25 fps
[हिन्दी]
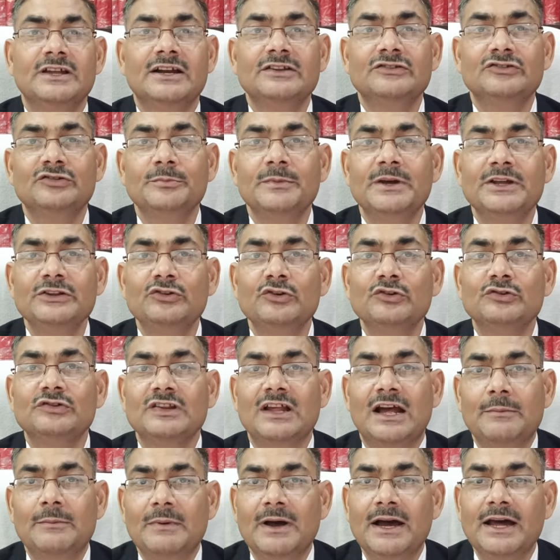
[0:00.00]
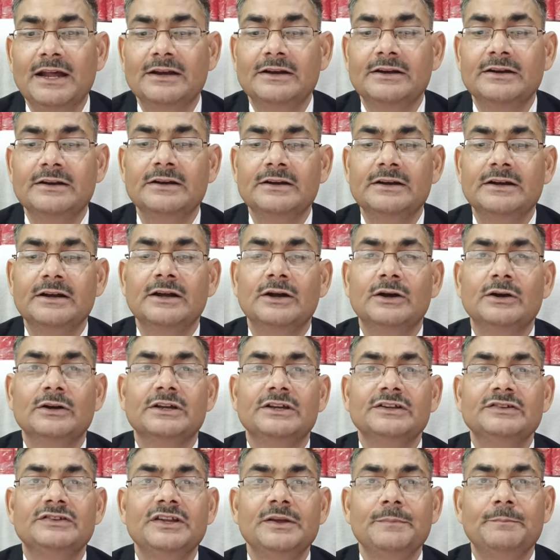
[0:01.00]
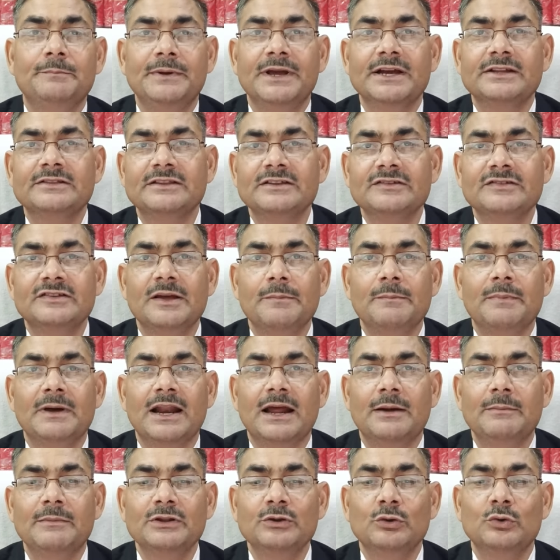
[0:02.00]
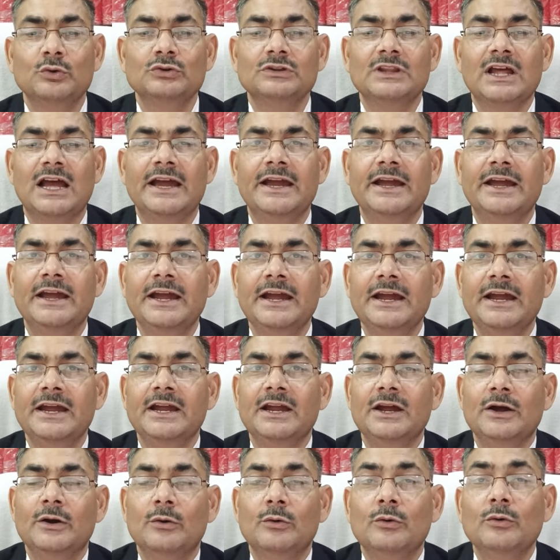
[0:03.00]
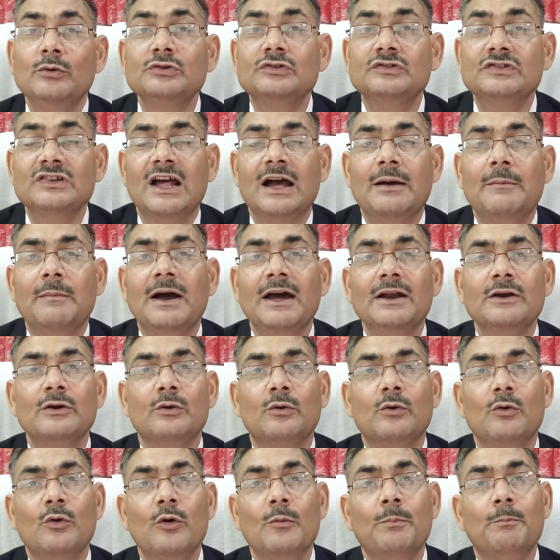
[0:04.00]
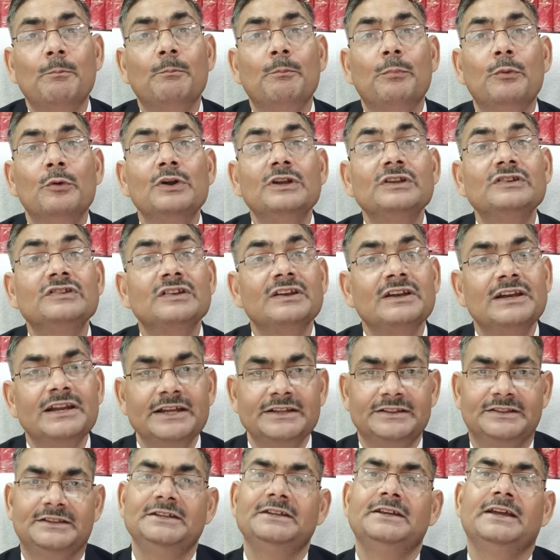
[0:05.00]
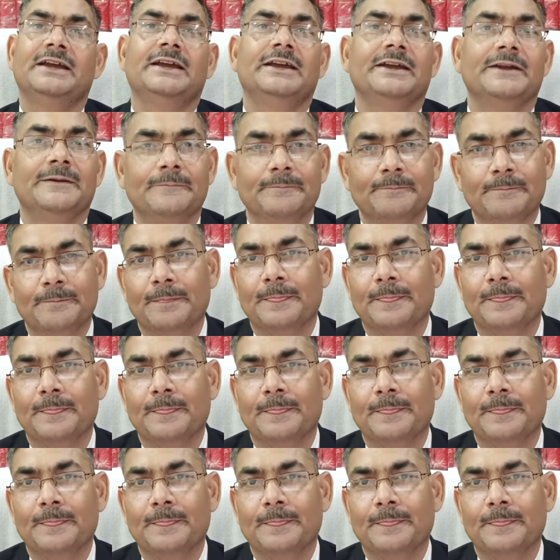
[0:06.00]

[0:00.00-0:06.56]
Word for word: सर्च में जो सामान किसी व्यक्ति से बरामद होता है उस सामान को पुलिस लेती है